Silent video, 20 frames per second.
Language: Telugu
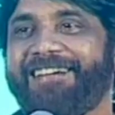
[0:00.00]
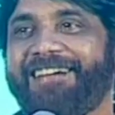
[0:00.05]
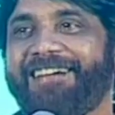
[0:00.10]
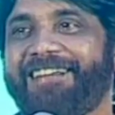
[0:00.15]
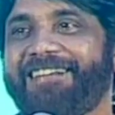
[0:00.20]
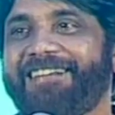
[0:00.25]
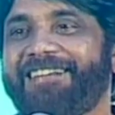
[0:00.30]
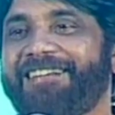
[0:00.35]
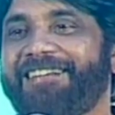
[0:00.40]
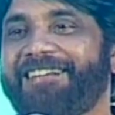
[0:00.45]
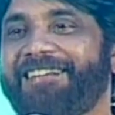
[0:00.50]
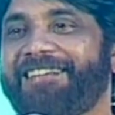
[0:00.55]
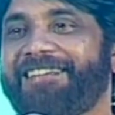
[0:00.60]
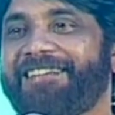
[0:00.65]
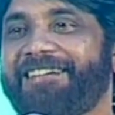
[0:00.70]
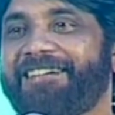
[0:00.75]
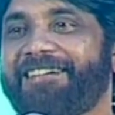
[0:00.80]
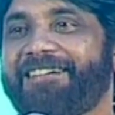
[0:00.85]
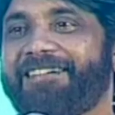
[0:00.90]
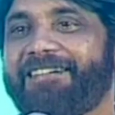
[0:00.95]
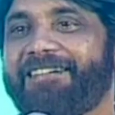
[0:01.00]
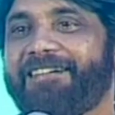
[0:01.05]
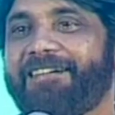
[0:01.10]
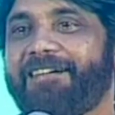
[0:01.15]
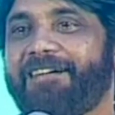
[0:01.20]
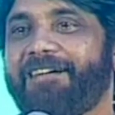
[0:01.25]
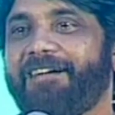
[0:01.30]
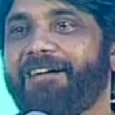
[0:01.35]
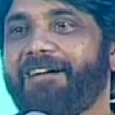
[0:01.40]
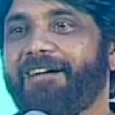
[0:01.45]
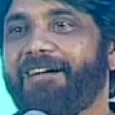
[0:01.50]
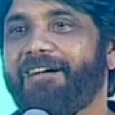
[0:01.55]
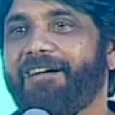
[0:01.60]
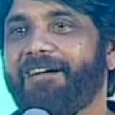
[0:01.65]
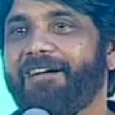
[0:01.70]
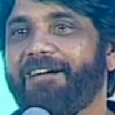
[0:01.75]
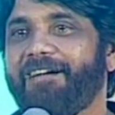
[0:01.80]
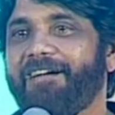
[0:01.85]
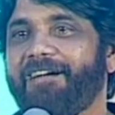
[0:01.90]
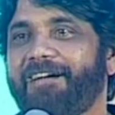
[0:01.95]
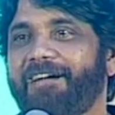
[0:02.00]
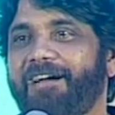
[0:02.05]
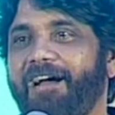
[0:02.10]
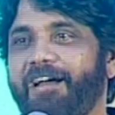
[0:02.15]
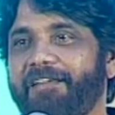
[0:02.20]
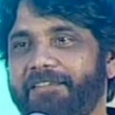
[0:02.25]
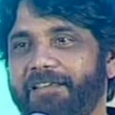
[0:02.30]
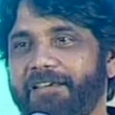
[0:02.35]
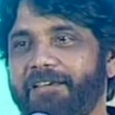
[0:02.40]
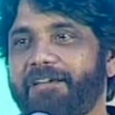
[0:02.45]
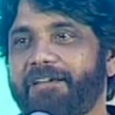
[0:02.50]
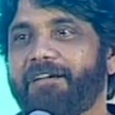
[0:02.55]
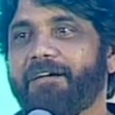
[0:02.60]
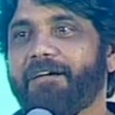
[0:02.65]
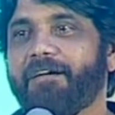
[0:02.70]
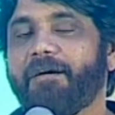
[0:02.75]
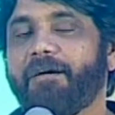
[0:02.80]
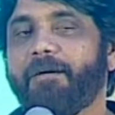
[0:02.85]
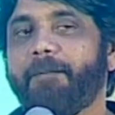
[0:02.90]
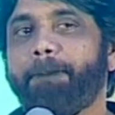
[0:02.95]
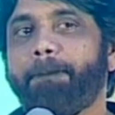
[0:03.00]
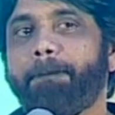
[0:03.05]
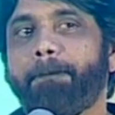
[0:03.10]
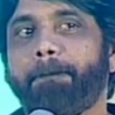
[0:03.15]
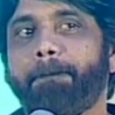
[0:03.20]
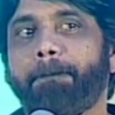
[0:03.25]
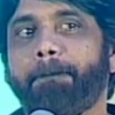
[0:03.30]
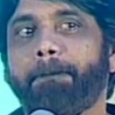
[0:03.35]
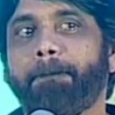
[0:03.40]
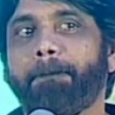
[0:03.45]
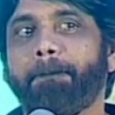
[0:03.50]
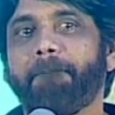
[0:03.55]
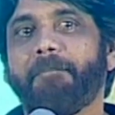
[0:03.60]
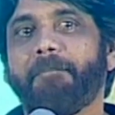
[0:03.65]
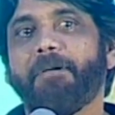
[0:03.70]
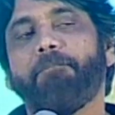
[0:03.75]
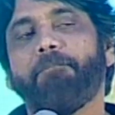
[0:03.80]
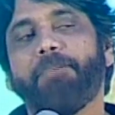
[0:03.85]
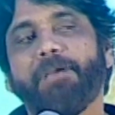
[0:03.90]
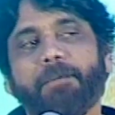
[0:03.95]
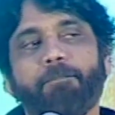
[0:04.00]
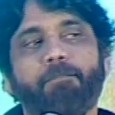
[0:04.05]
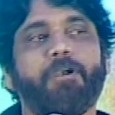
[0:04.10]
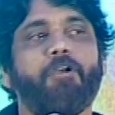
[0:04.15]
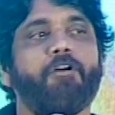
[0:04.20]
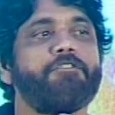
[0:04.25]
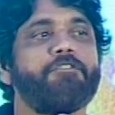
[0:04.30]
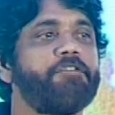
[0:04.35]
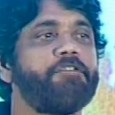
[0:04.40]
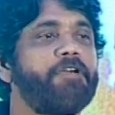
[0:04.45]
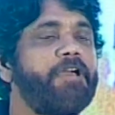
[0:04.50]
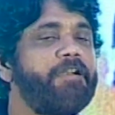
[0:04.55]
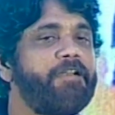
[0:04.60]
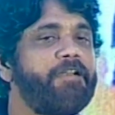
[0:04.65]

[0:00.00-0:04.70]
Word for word: అండ్ uh, I think uh, mm, people also get